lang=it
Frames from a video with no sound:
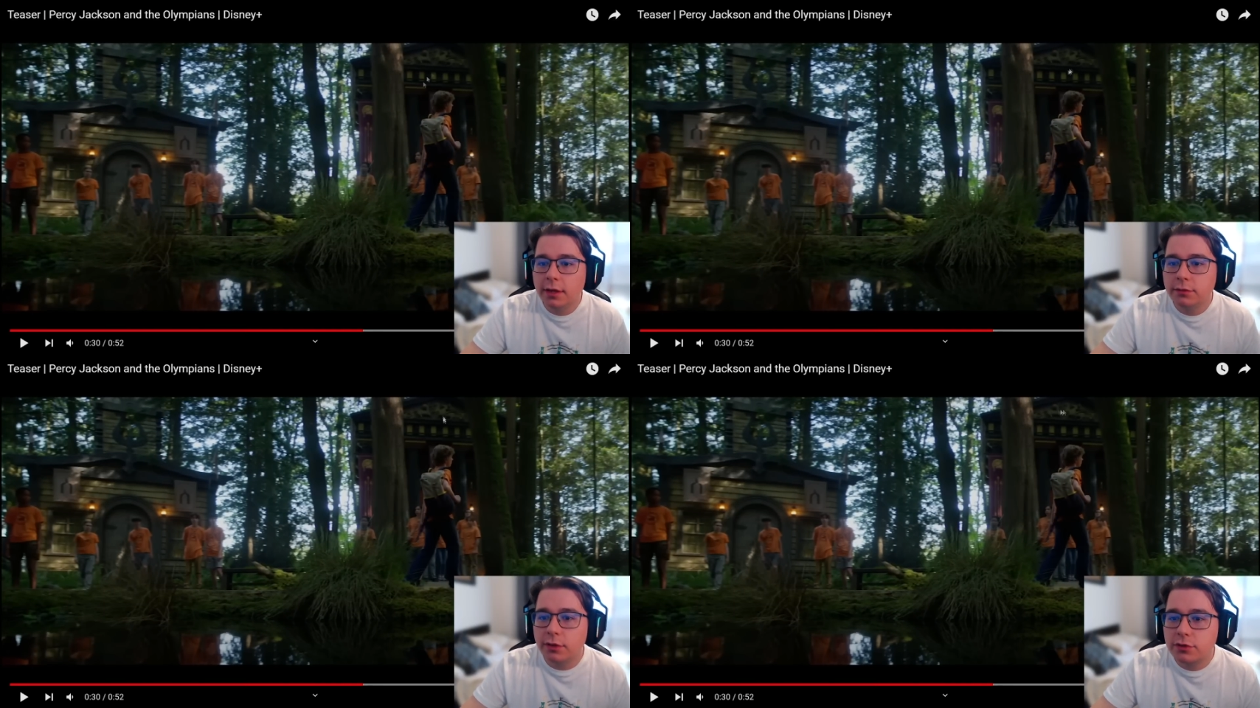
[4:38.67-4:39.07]

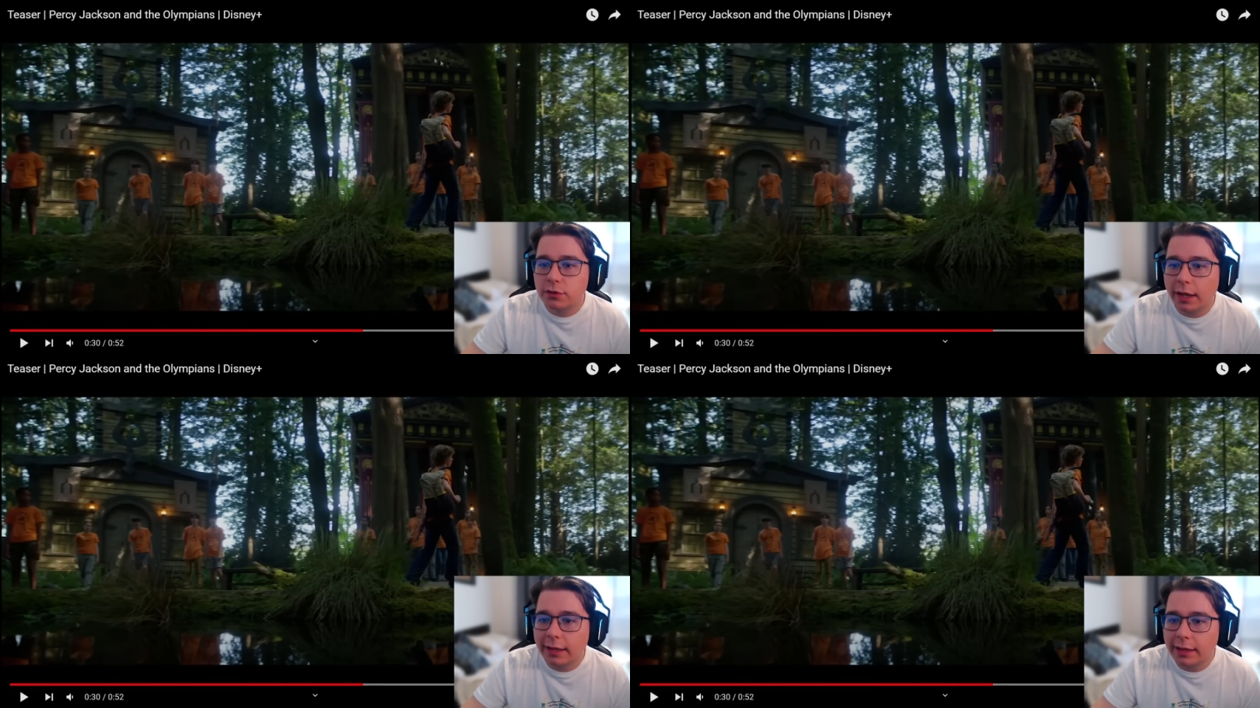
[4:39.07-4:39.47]
Qua ci
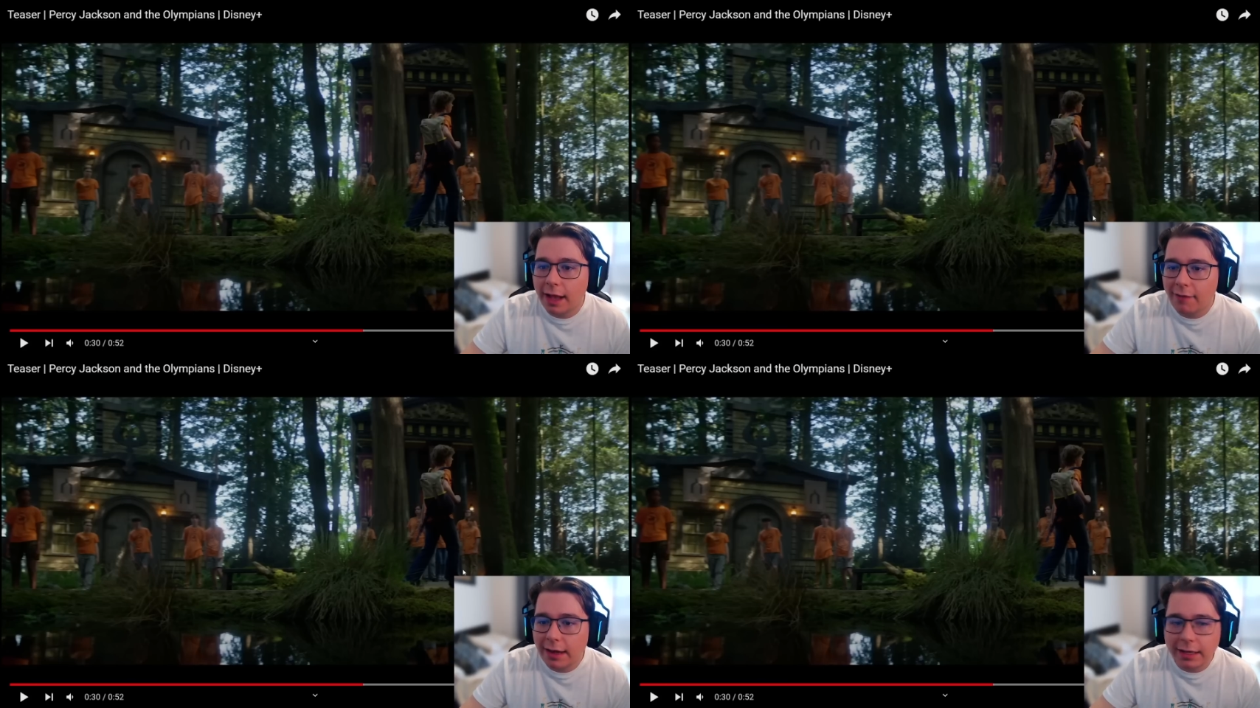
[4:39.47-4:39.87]
sono anche dei
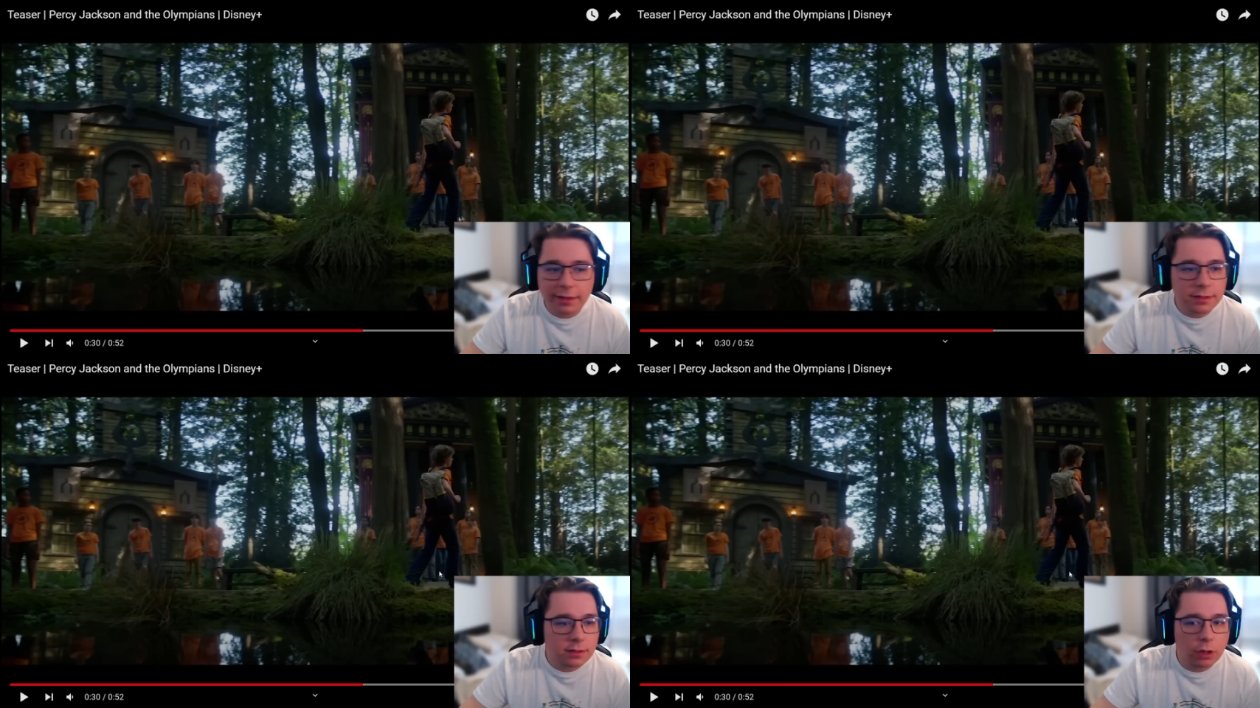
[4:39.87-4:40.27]
cavalli
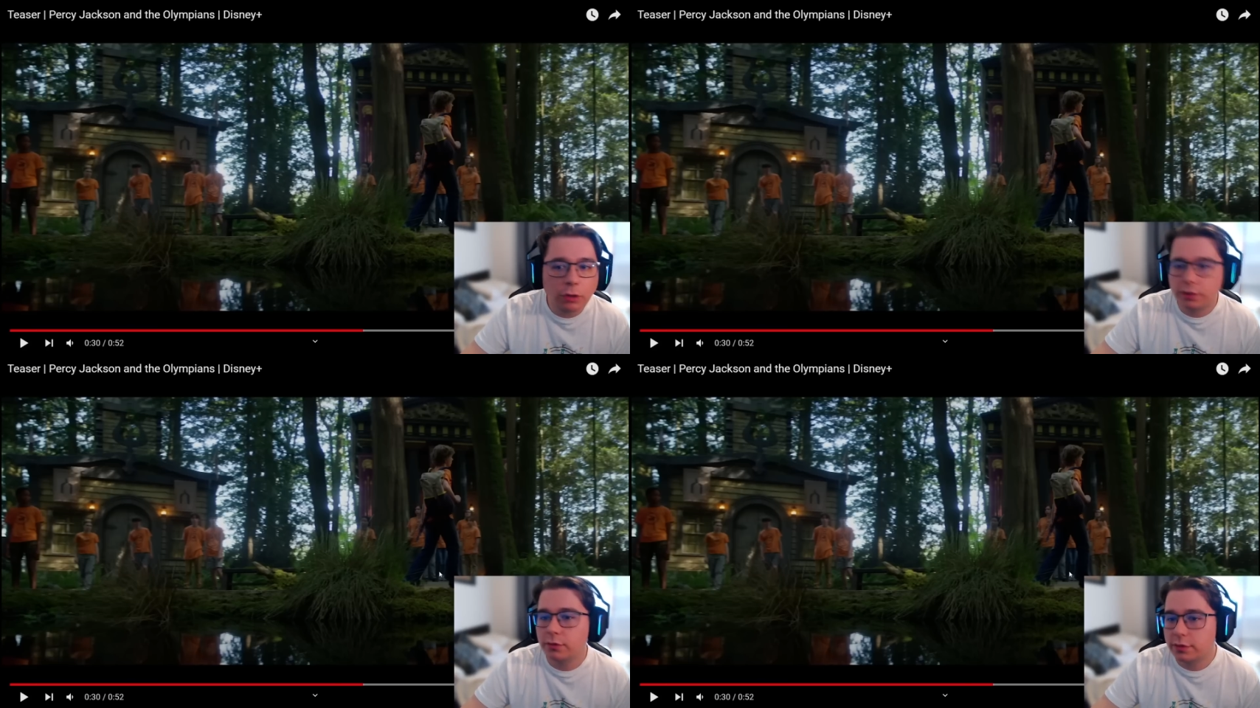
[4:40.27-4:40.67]
che si
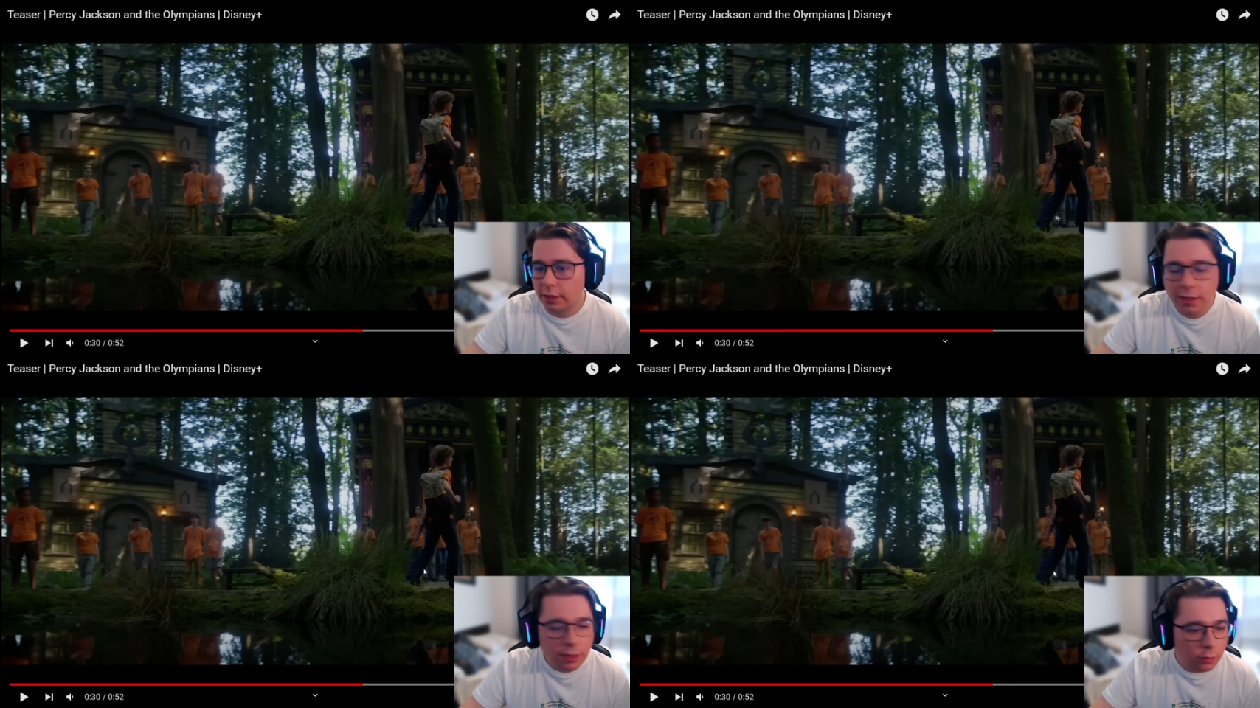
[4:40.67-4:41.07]
scontrano,
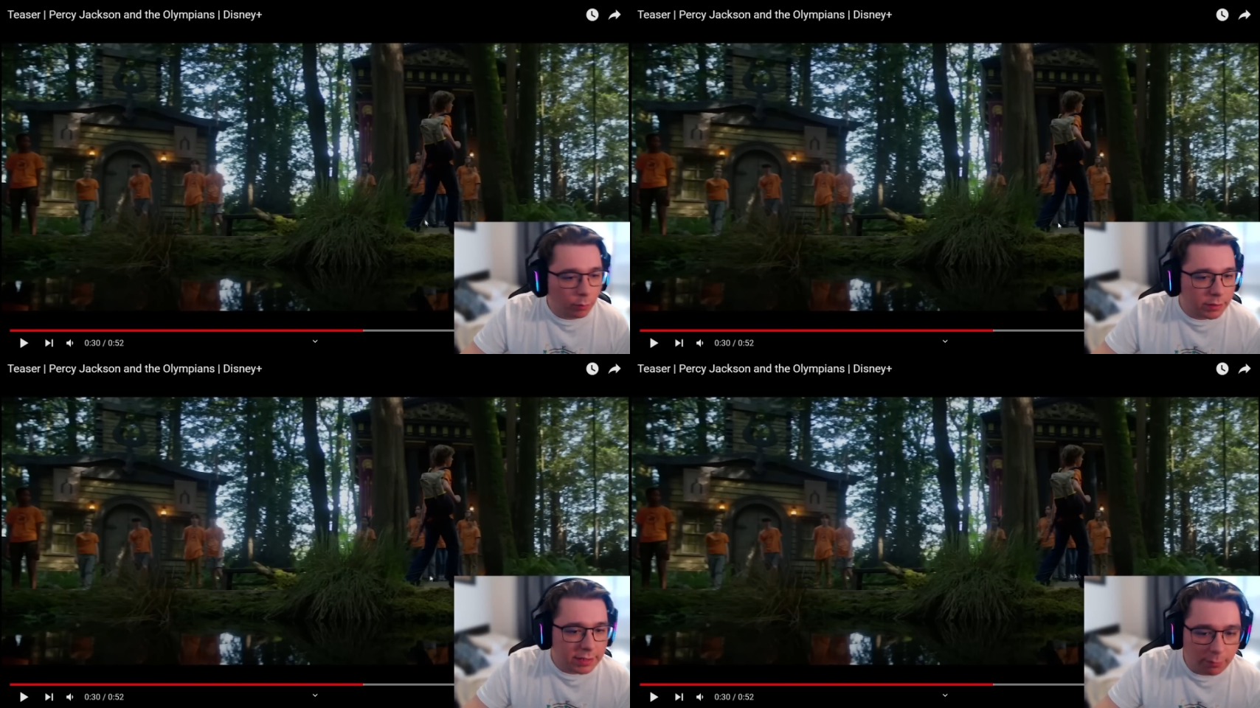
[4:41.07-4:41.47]
sì,
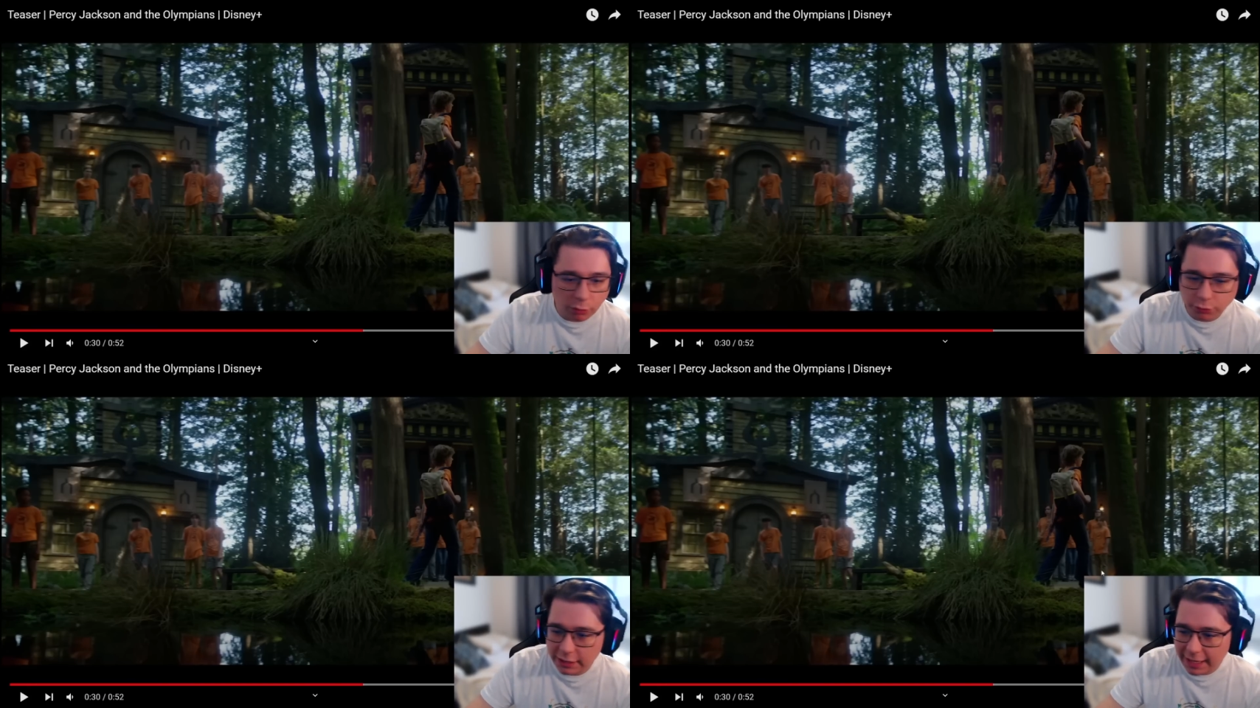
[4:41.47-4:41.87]
non mi sa
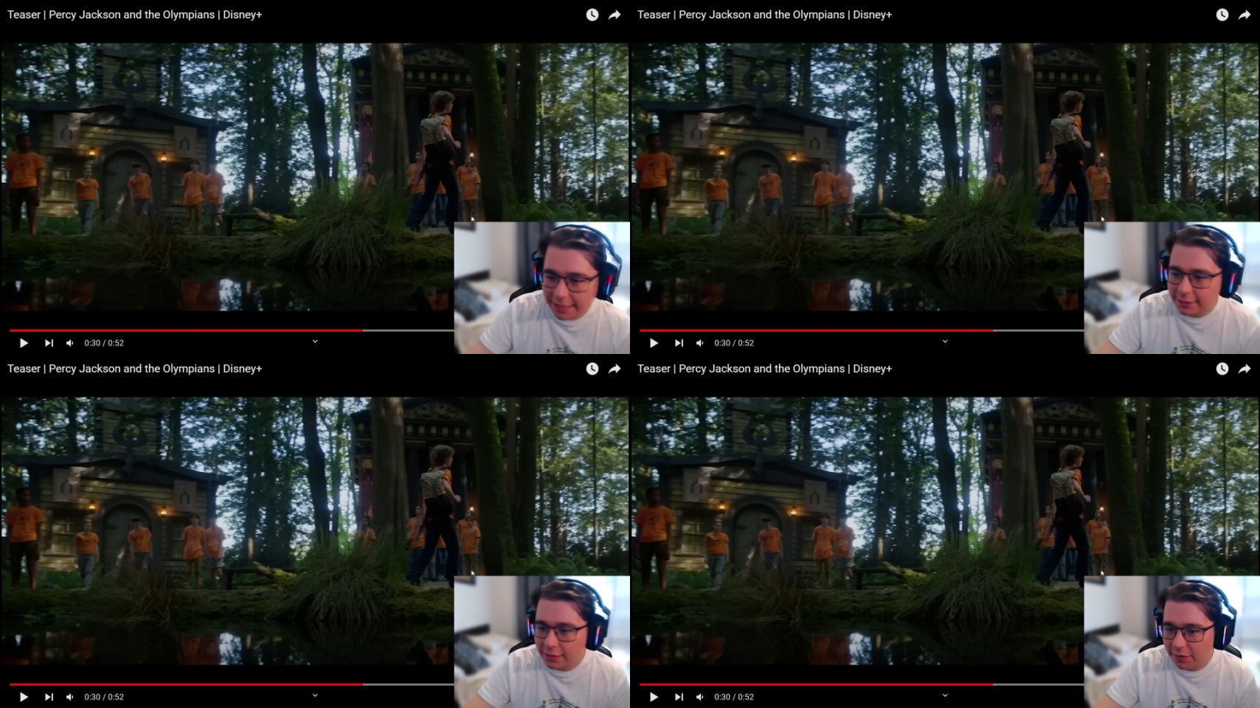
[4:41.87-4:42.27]
molto di
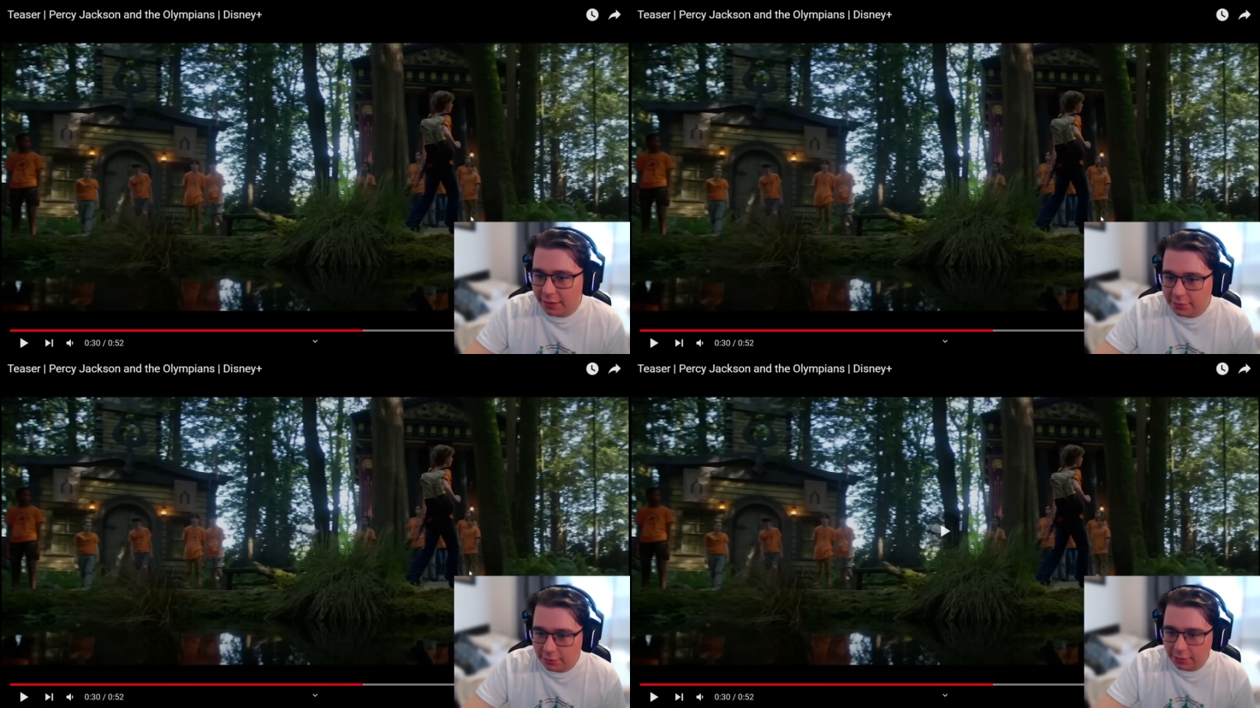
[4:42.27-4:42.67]
casa di
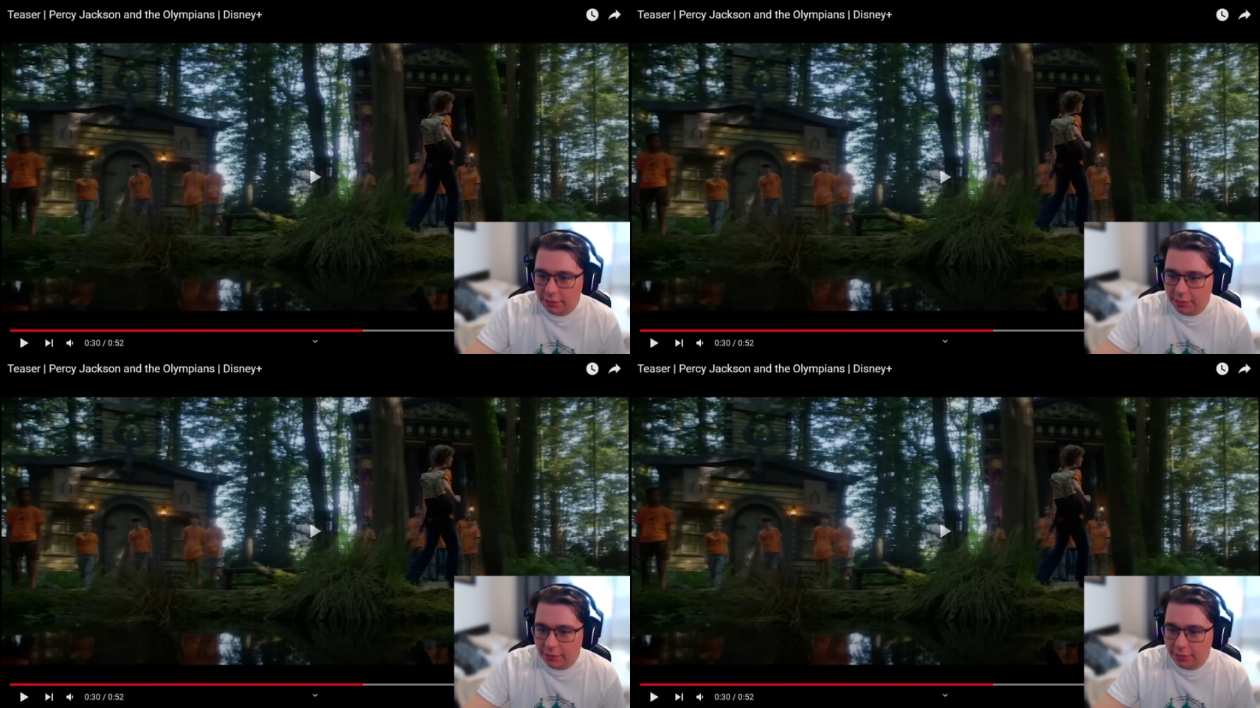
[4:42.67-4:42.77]
Efesto.